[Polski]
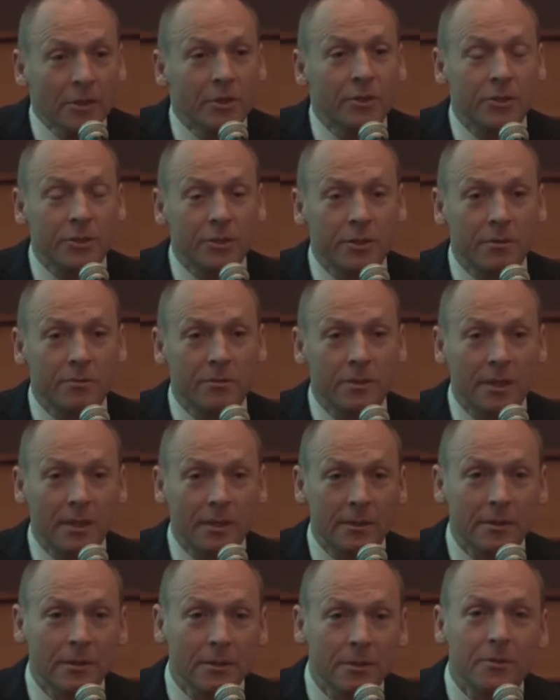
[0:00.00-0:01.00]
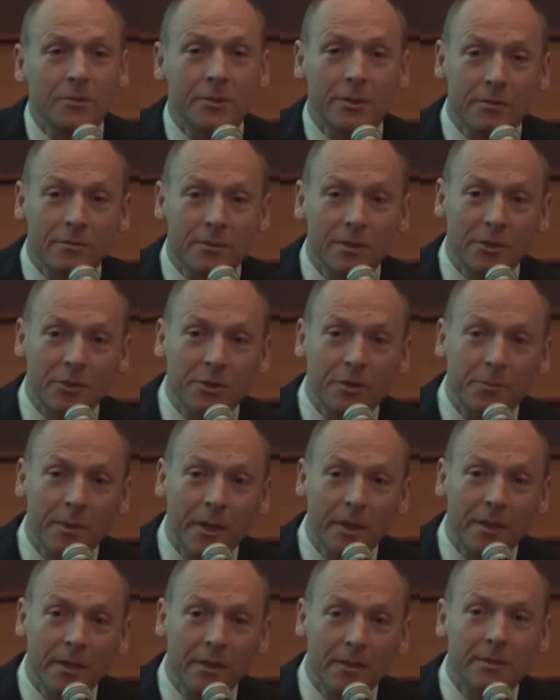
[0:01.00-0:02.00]
Jeśli żyją z renty, to żyją z naszych
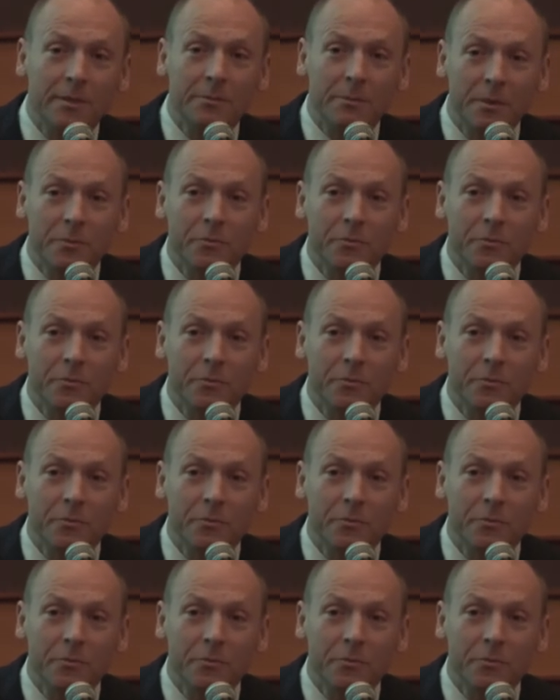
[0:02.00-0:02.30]
pieniędzy,